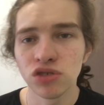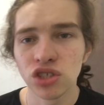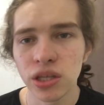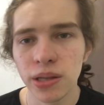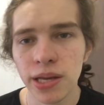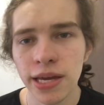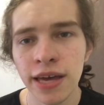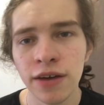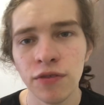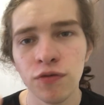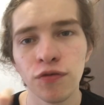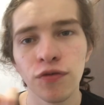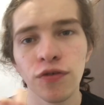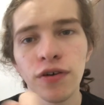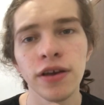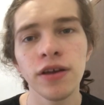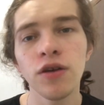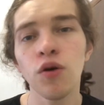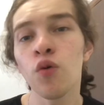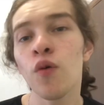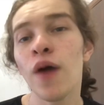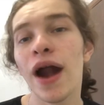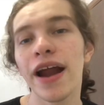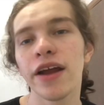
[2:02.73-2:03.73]
eu diria,
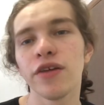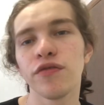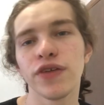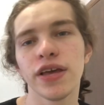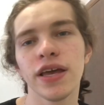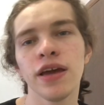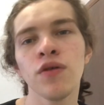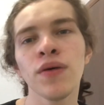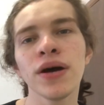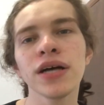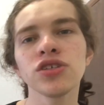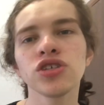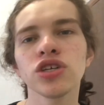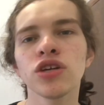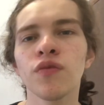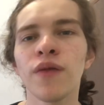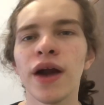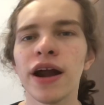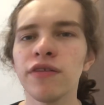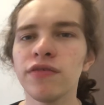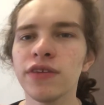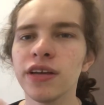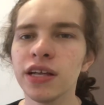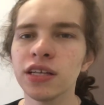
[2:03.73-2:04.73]
foi o Arvin. Eu acho que o
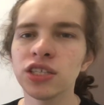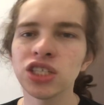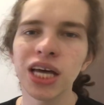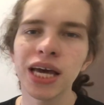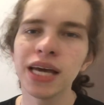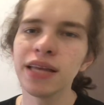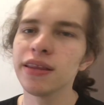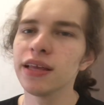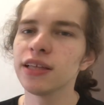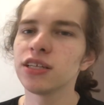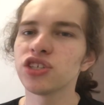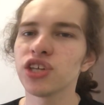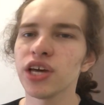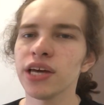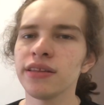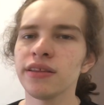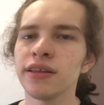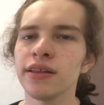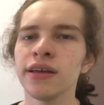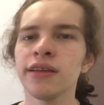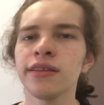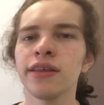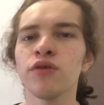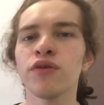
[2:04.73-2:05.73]
Arvin ele já é
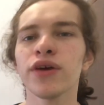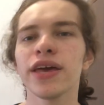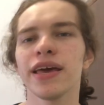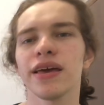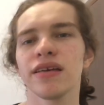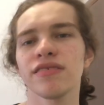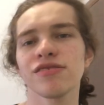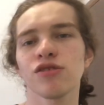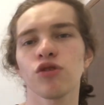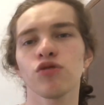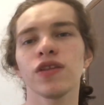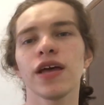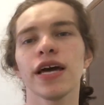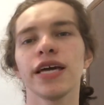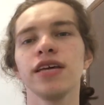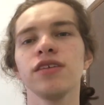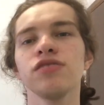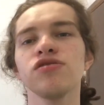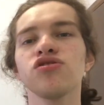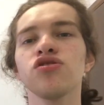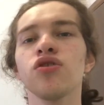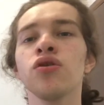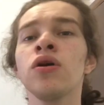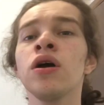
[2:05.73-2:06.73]
inteligente, nem tenho que ressaltar
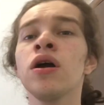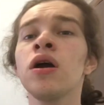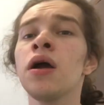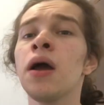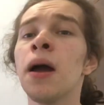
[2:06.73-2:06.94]
isso,